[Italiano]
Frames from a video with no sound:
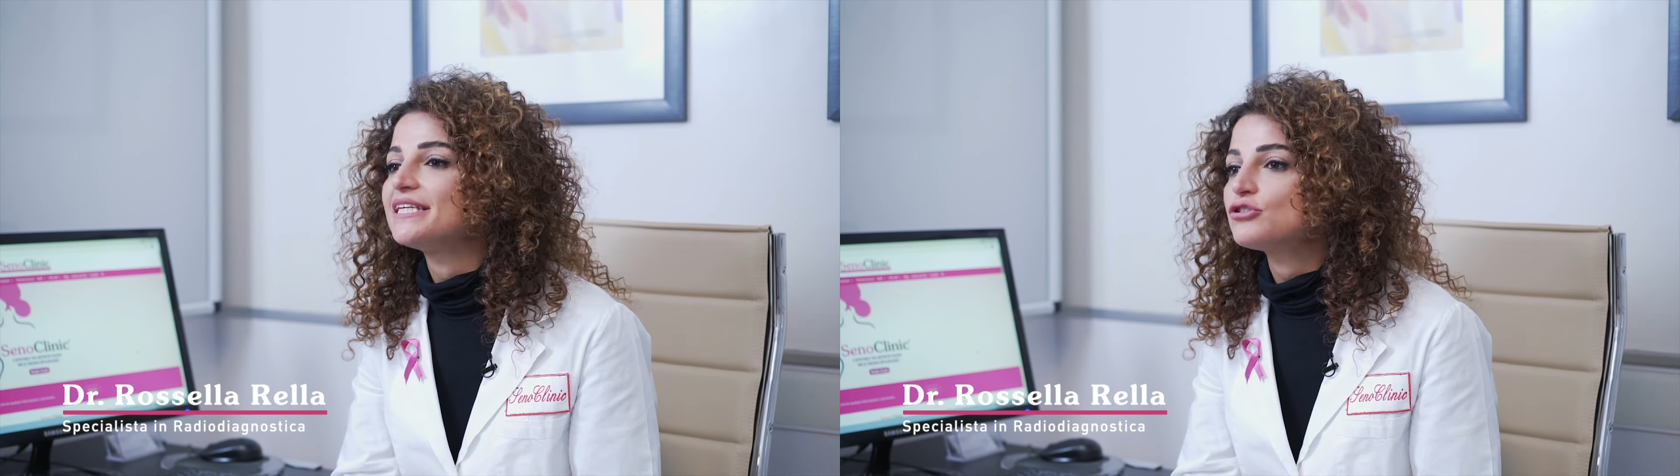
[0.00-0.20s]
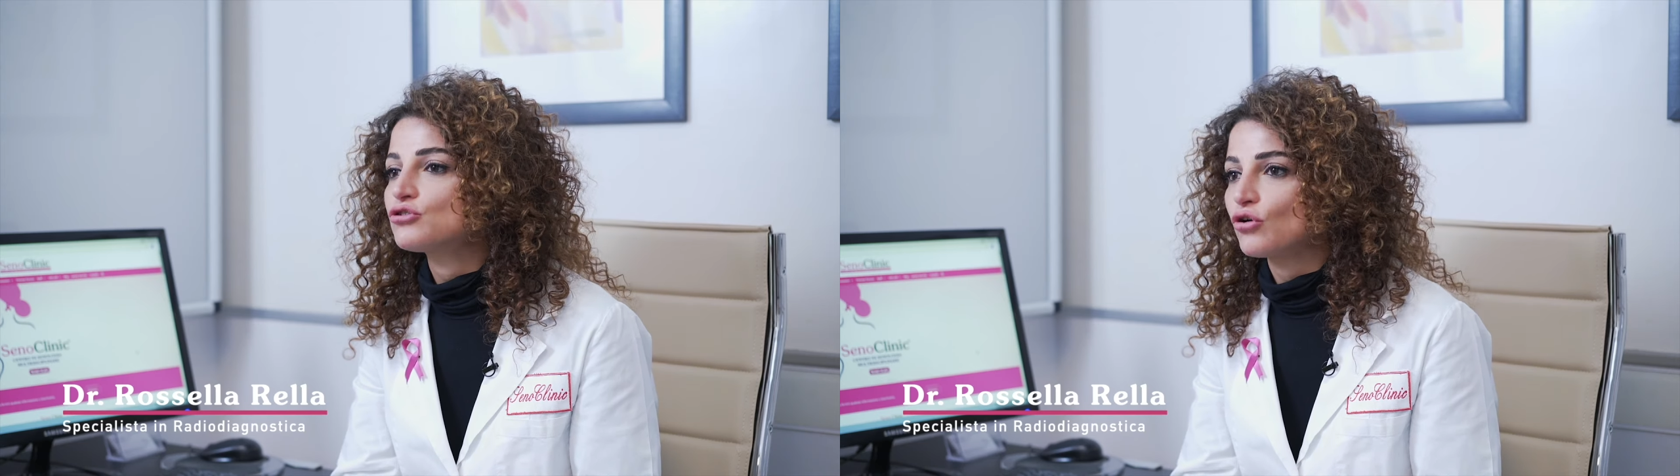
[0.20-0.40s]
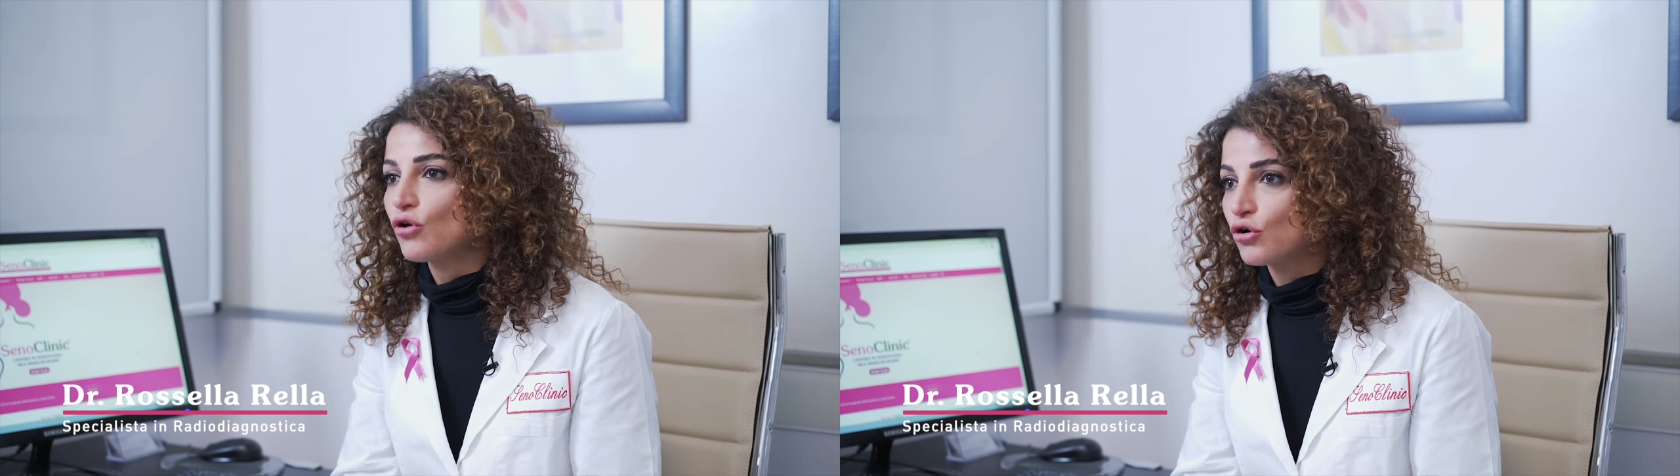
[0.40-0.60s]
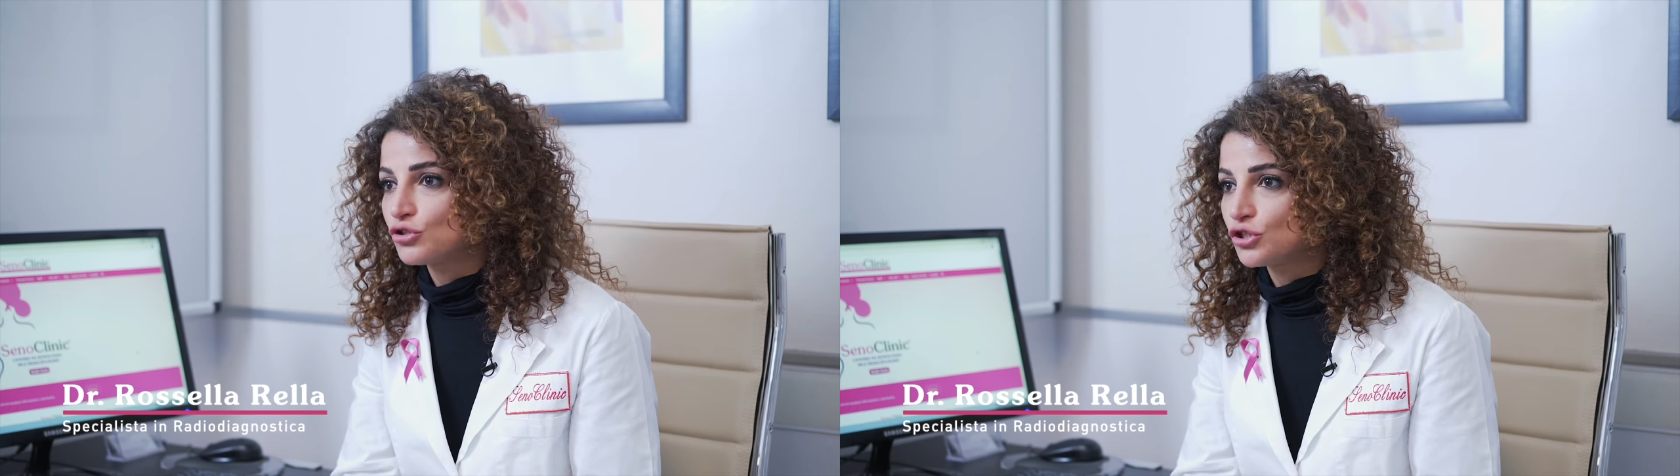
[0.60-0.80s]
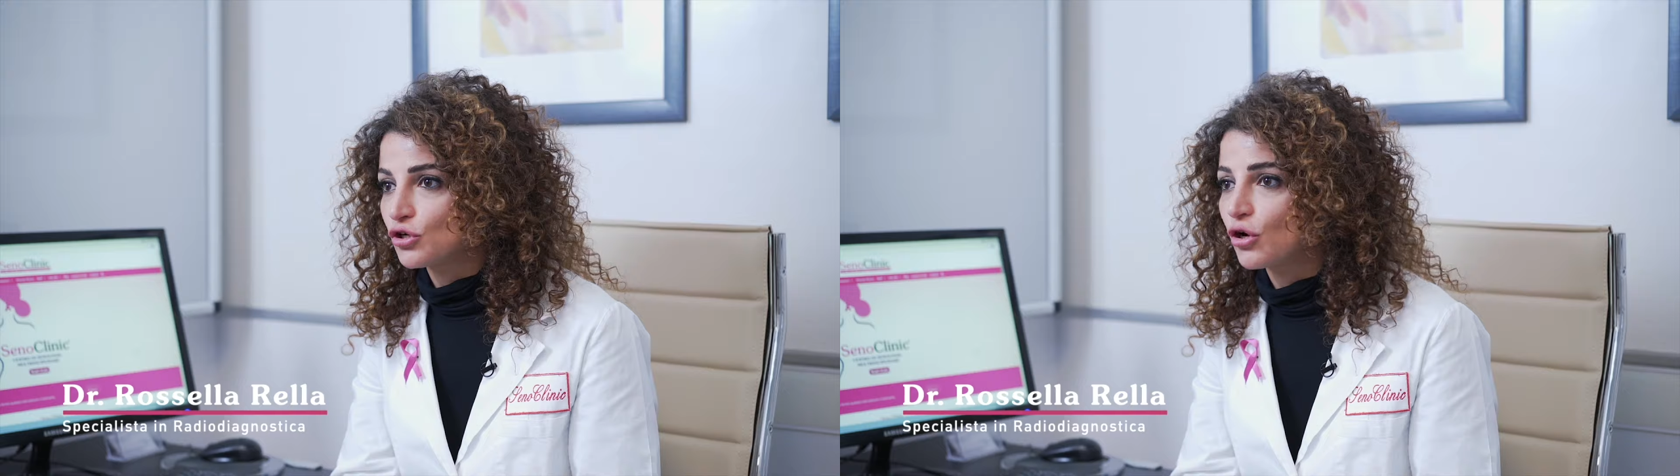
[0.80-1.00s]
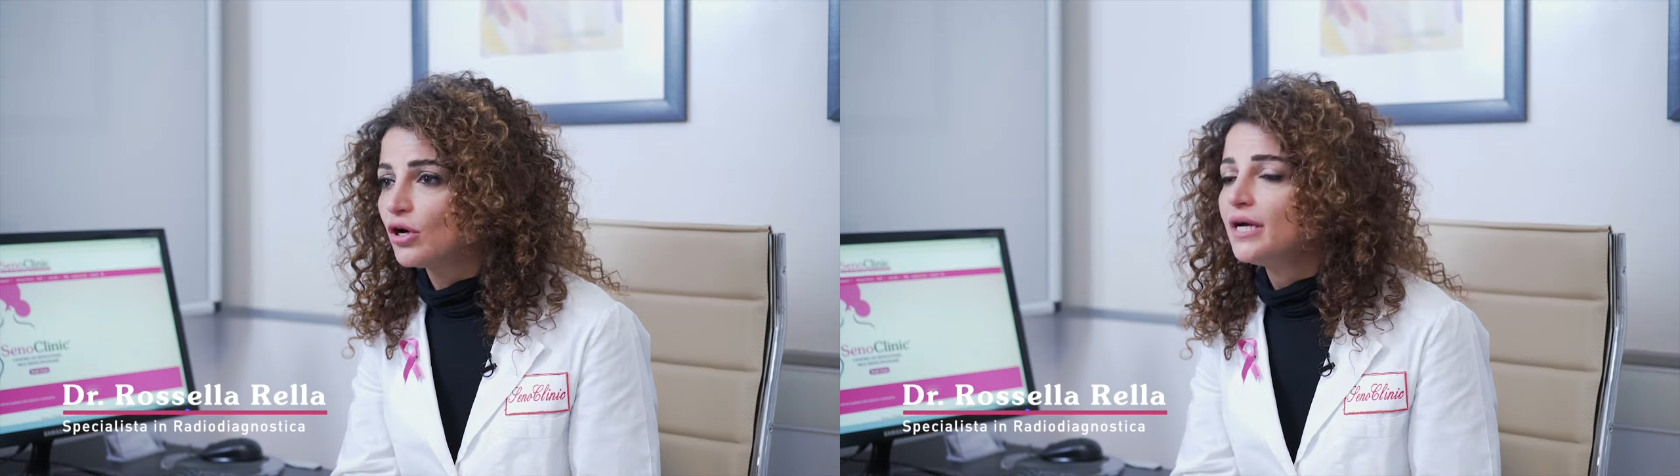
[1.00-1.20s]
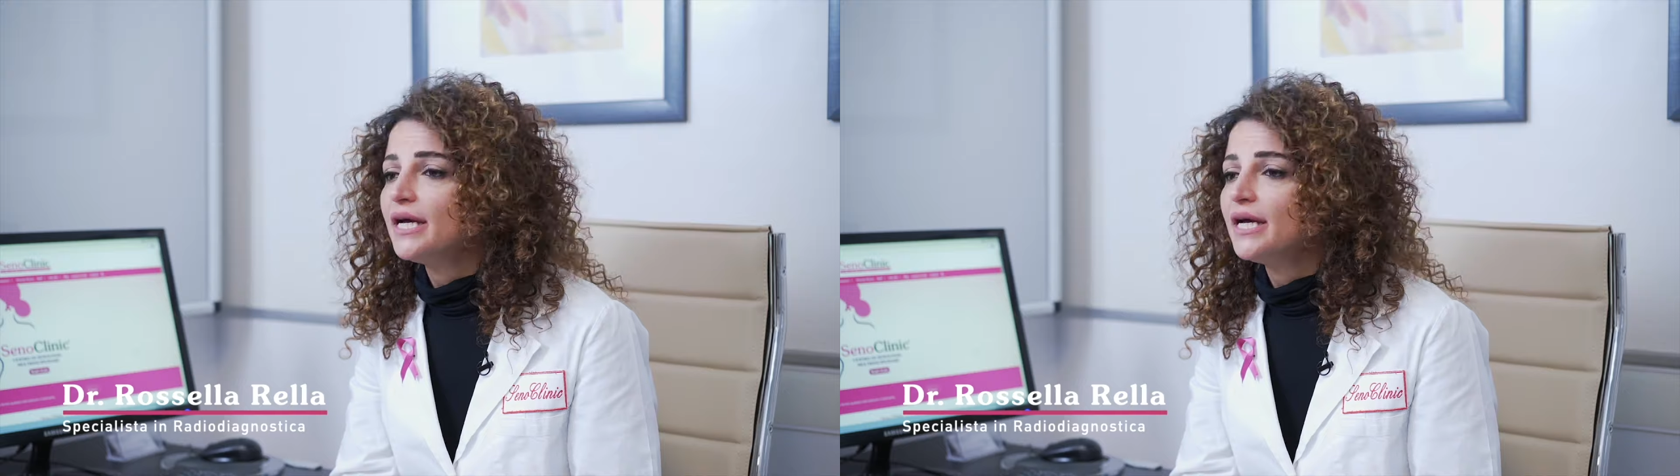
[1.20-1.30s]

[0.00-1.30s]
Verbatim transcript: istologico.